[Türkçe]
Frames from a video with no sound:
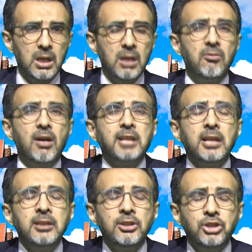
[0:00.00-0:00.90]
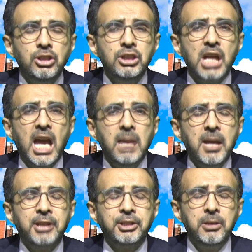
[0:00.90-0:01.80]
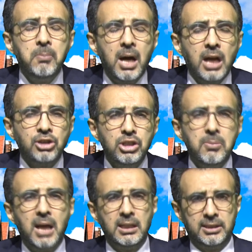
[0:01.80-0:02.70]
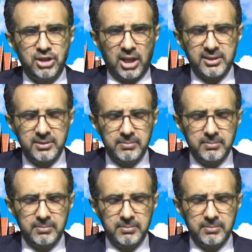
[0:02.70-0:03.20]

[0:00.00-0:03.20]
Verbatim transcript: Vatandaşın emekli maaşını bağlatacaksın.